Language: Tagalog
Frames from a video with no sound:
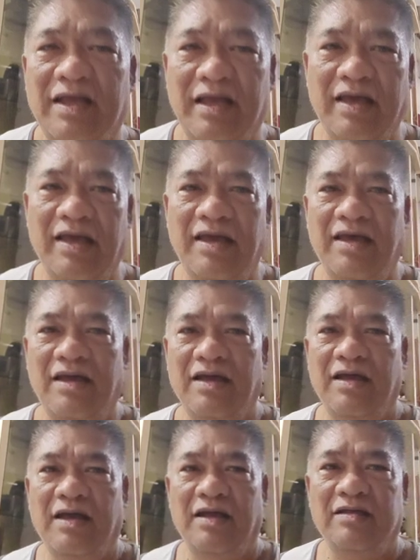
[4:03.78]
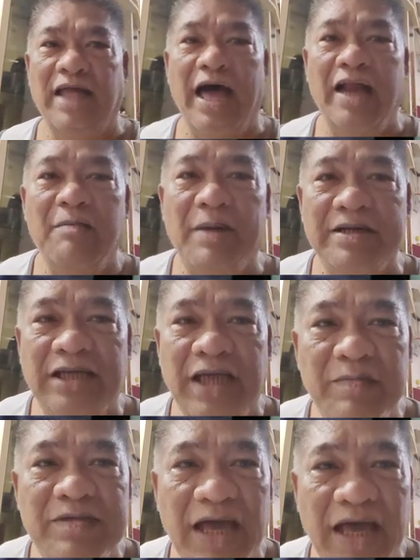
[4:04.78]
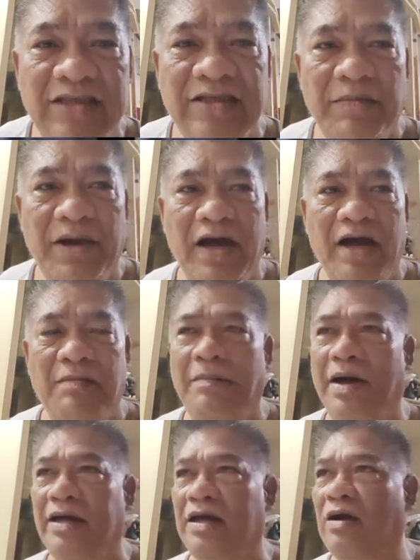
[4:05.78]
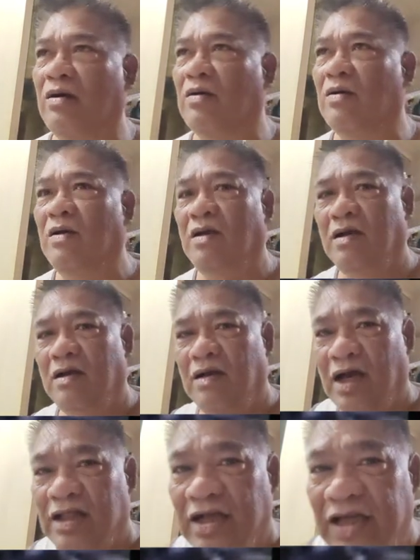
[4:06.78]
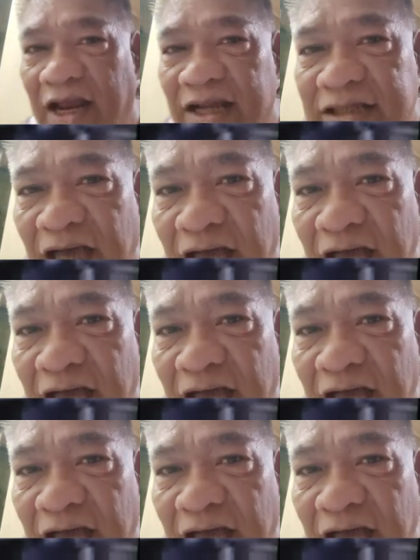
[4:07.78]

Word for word: eh dahil masikip sa EDSA mga kababayan ko. Ang nangyari sa